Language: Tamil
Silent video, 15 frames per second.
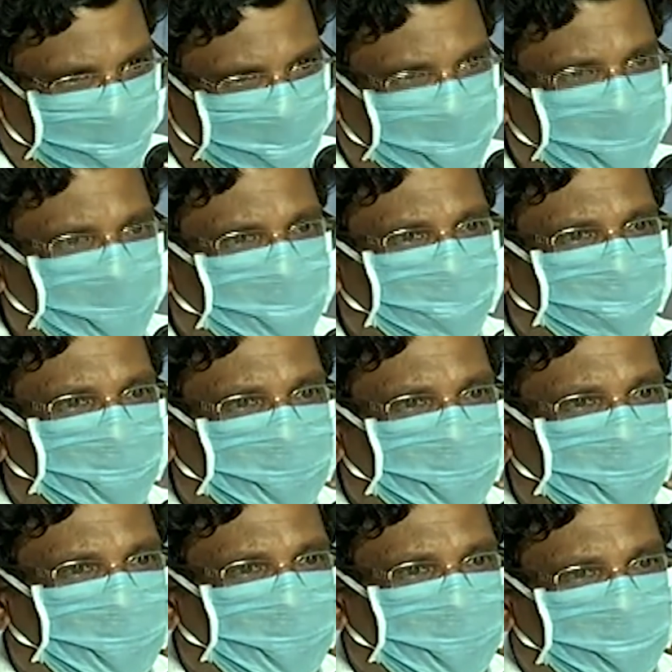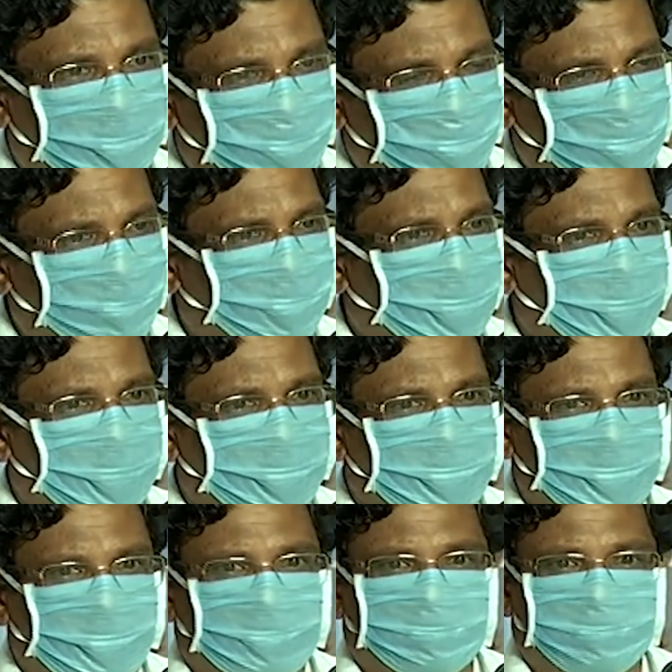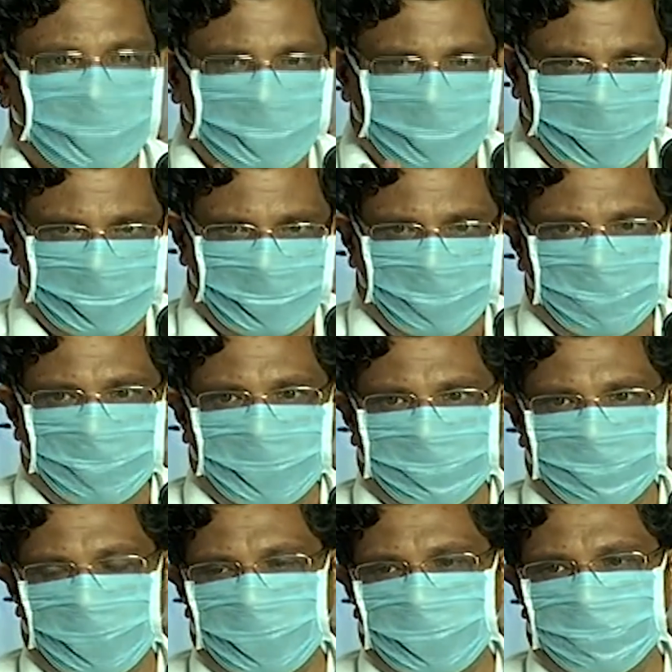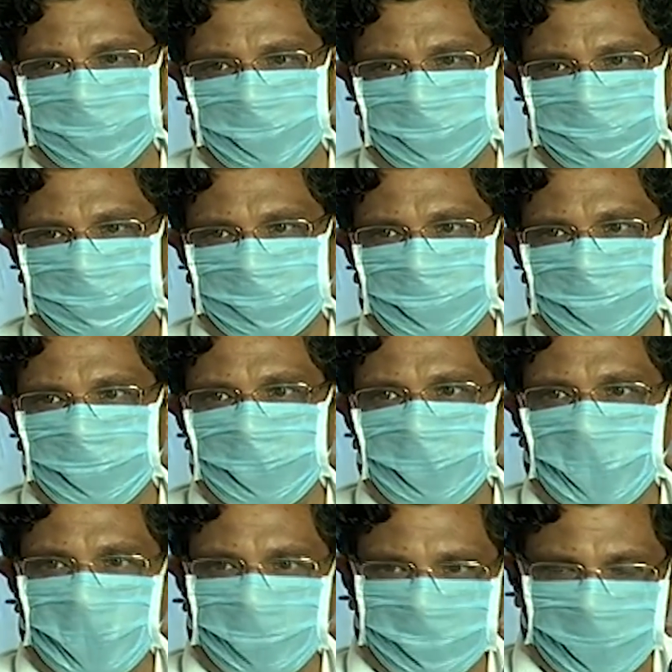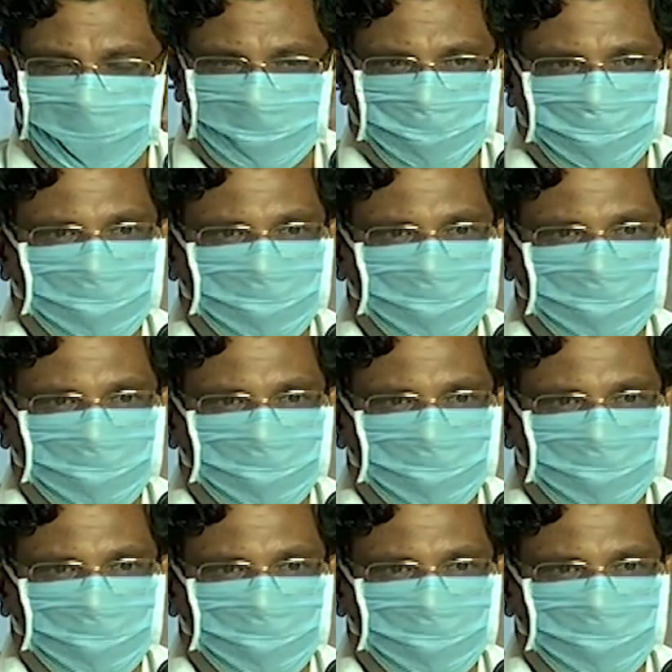அவர்களுடைய குடும்பங்களுக்கு பத்து லட்ச ரூபாய் வழங்கப்படும் அவர்கள்